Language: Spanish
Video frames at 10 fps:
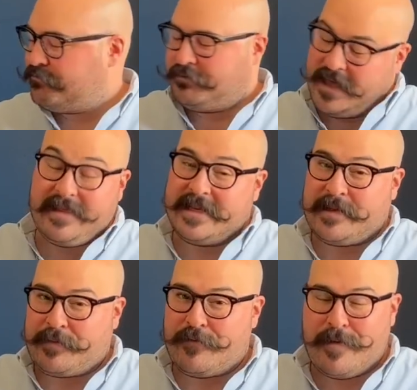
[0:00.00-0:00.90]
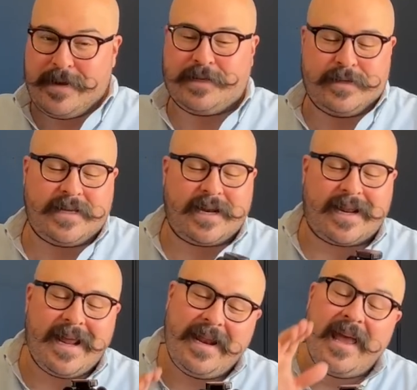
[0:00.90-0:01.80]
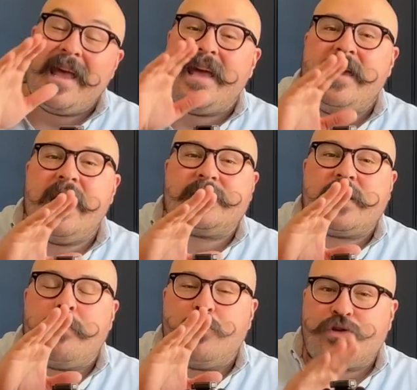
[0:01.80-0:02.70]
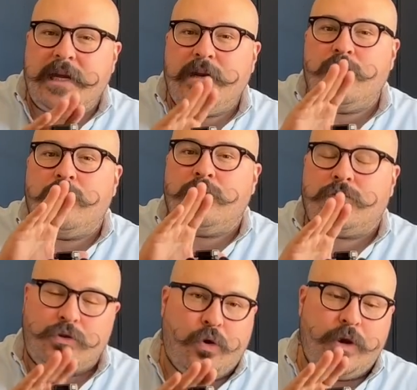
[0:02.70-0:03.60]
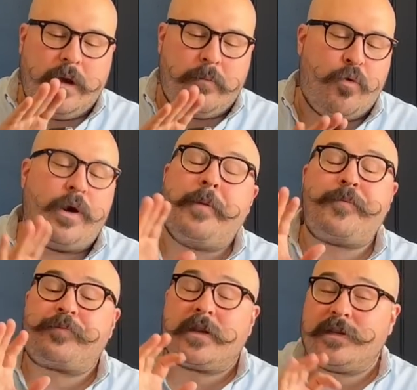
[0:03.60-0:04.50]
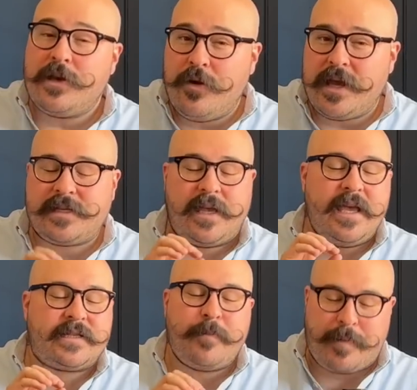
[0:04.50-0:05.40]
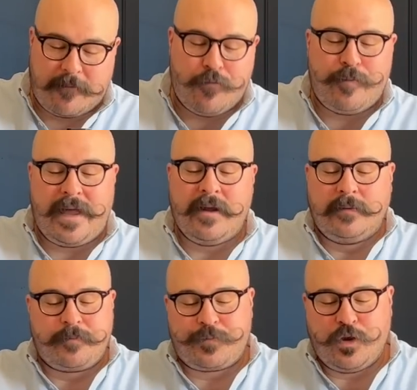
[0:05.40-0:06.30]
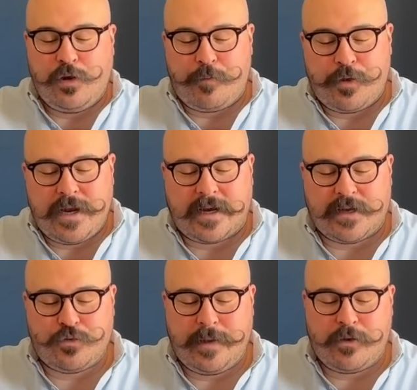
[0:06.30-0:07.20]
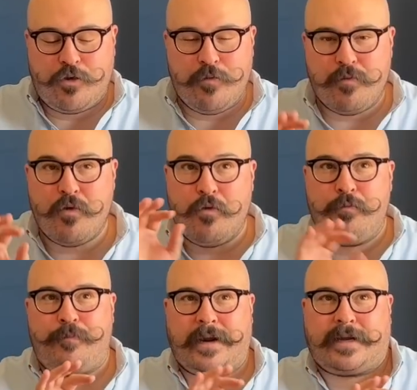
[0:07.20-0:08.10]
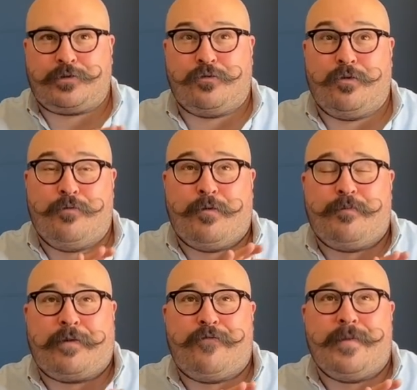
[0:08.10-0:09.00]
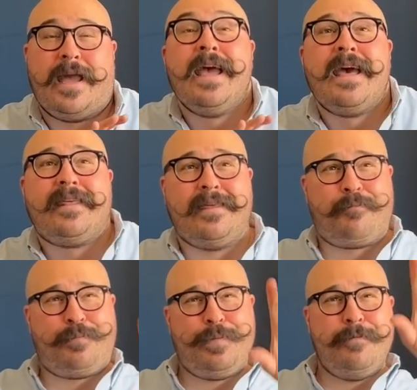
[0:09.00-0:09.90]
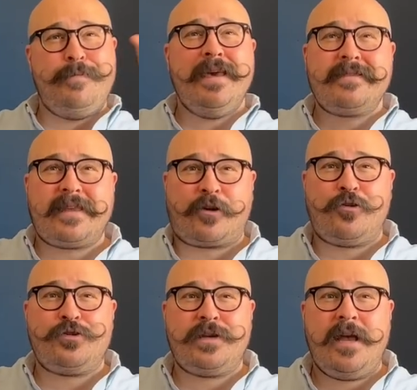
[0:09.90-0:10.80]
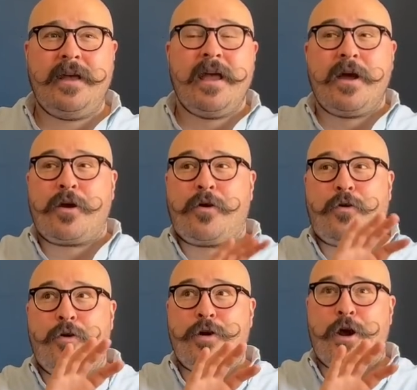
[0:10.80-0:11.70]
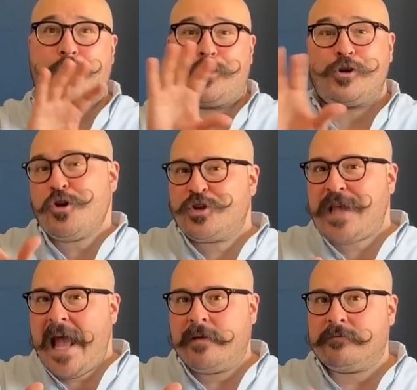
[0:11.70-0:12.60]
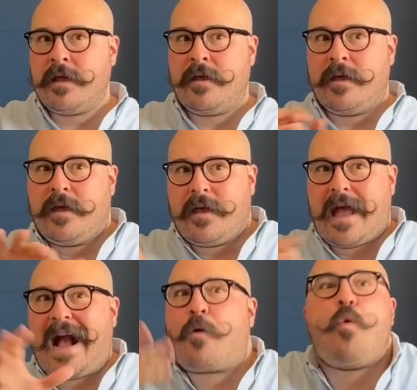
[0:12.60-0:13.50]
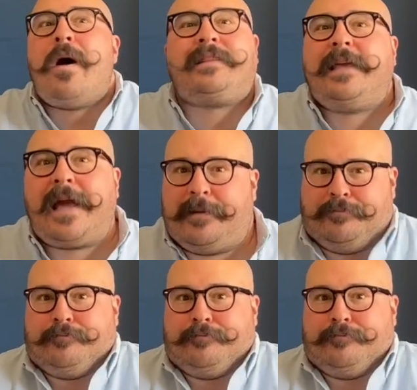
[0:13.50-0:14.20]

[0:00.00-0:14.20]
de, de este perfume varias veces en el canal, y es Moschino Toy Boy. Señores, este perfume yo lo podría resumir como un, perfume de pimienta rosa con rosa acuática.